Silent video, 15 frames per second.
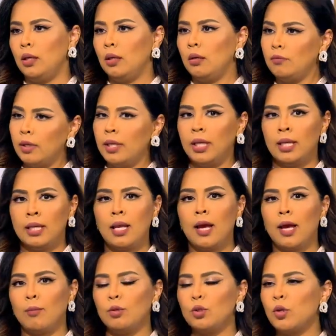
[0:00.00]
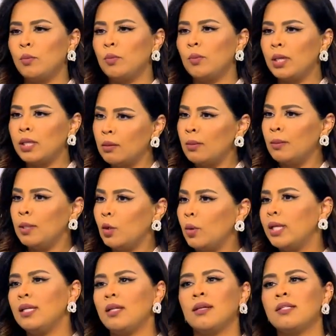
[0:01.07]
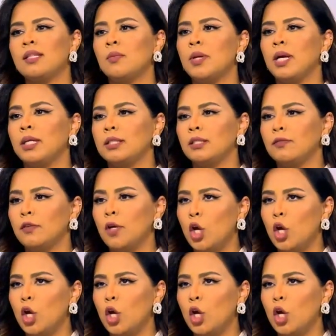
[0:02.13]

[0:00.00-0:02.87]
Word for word: فاحنا قلناها قبل شوي بالمقدمه بالكويتي تكسير مياديف